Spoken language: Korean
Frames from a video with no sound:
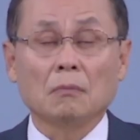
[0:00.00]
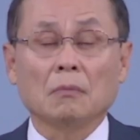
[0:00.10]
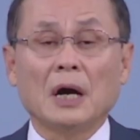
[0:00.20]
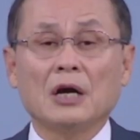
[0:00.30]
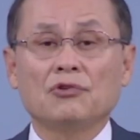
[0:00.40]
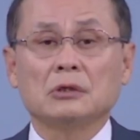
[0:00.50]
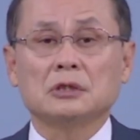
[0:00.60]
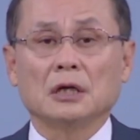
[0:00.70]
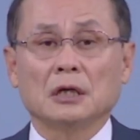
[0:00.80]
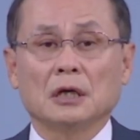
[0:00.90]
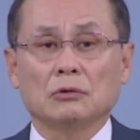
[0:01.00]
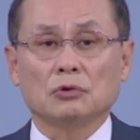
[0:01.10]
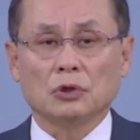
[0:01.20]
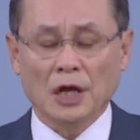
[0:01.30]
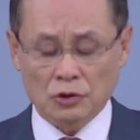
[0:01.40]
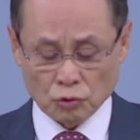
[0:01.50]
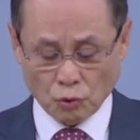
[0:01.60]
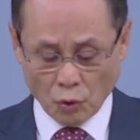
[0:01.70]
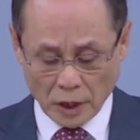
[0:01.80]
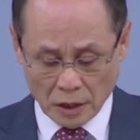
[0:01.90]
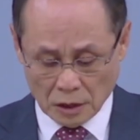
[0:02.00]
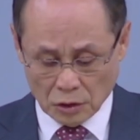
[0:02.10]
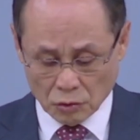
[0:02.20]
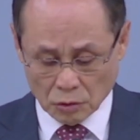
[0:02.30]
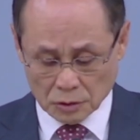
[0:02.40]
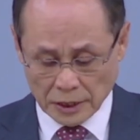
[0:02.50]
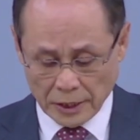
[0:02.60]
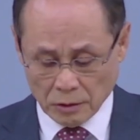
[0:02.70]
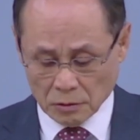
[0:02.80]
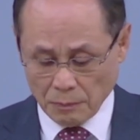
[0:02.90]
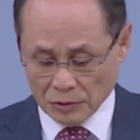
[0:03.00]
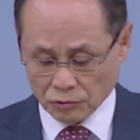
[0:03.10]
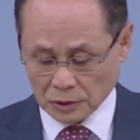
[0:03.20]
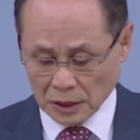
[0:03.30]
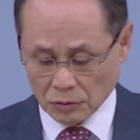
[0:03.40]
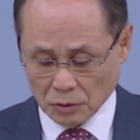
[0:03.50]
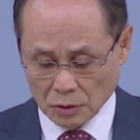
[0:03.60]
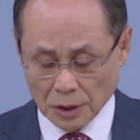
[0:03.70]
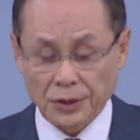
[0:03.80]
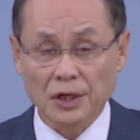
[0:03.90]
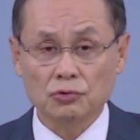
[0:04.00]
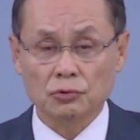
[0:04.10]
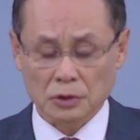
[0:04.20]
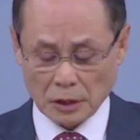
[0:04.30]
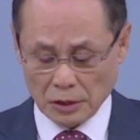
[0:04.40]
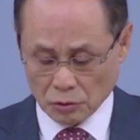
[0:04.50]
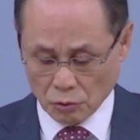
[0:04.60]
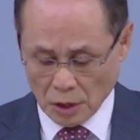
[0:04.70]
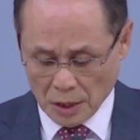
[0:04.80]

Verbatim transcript: 마귀 역사니까 예수 동행일기로 사역을 바꾼다고 예수 사역,